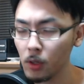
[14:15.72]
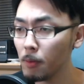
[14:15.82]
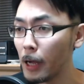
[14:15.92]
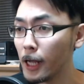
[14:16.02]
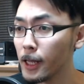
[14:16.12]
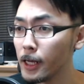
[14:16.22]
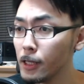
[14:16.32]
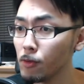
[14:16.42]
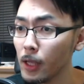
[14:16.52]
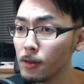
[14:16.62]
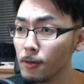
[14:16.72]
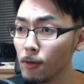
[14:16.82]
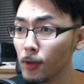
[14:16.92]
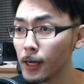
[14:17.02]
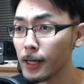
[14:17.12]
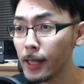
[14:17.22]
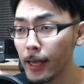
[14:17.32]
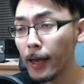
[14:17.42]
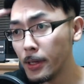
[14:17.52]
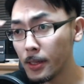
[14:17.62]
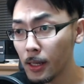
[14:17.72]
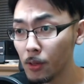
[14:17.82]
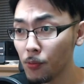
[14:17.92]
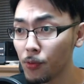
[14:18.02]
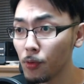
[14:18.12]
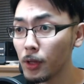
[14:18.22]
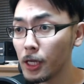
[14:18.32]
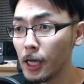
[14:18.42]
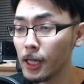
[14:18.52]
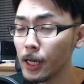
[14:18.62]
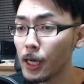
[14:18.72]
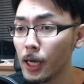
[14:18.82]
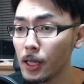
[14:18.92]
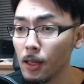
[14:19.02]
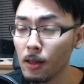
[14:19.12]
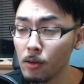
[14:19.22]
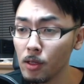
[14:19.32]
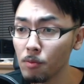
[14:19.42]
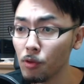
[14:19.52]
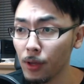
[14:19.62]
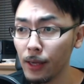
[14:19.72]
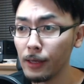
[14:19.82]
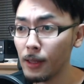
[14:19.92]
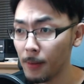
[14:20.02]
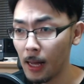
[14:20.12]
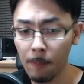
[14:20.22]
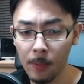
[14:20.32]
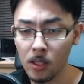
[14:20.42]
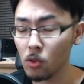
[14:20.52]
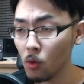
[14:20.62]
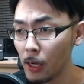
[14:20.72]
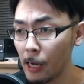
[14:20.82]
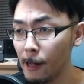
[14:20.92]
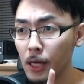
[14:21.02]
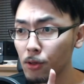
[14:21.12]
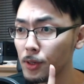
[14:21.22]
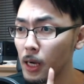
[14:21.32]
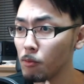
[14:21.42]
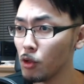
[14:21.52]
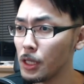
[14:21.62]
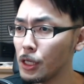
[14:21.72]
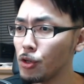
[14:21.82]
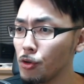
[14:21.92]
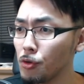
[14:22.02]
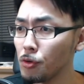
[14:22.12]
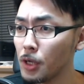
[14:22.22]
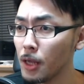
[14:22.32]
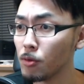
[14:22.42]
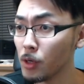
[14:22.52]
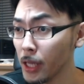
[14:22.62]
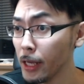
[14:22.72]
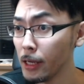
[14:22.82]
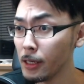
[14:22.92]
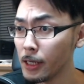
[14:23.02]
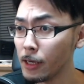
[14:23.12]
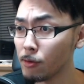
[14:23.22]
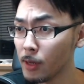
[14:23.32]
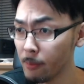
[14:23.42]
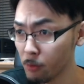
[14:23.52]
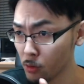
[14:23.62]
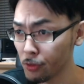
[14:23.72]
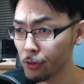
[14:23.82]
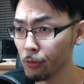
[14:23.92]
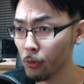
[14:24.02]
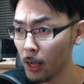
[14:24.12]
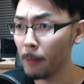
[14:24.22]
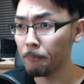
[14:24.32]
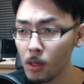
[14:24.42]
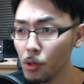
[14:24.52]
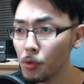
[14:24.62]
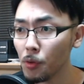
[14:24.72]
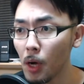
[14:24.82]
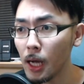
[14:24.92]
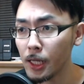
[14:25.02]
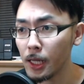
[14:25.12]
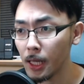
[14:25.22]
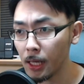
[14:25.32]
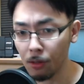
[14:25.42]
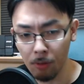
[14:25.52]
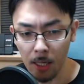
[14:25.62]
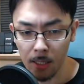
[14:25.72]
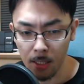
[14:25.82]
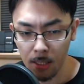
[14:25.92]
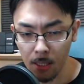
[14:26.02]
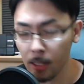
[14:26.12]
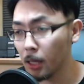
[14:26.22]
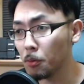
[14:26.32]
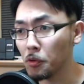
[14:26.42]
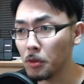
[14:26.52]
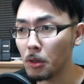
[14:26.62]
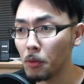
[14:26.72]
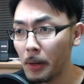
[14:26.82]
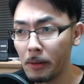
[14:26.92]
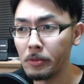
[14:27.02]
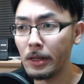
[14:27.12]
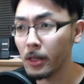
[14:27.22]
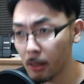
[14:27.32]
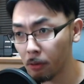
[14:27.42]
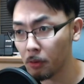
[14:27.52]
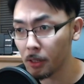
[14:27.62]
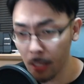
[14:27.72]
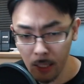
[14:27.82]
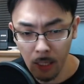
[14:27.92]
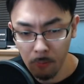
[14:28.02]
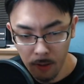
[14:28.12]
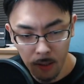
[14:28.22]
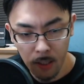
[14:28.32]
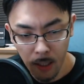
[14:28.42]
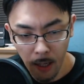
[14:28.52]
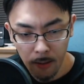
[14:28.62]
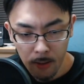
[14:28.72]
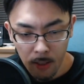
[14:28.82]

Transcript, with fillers: これ多分当たりのやつの中で、さっきの袋の中に当たりが入っていた一部の景品で缶バッジとか、あとスライムのティッシュケースとかね、キングスライムのクッションとかいうのが当たったっていう感じだったと思うんですけど、まあ残念ながら私は当たりませんでした。